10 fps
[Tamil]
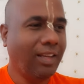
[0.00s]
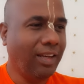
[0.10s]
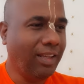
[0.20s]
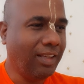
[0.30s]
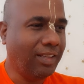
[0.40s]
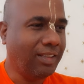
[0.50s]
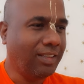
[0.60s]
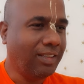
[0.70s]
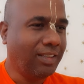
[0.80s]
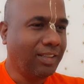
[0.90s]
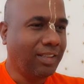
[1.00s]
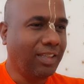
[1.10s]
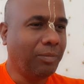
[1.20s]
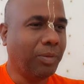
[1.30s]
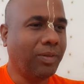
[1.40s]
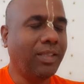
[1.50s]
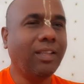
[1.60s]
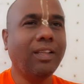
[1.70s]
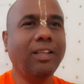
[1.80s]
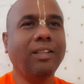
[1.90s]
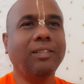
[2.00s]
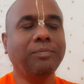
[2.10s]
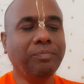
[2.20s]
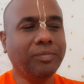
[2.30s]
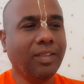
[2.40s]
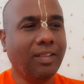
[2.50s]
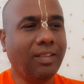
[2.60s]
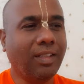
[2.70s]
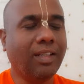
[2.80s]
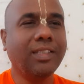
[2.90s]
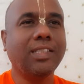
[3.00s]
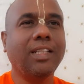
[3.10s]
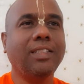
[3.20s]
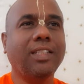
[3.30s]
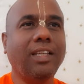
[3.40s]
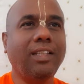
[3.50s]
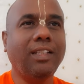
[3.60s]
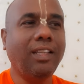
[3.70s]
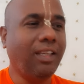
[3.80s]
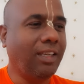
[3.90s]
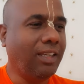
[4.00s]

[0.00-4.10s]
இல்லையா இப்போ வந்து இந்த கிருஷ்ண ஜெயந்தி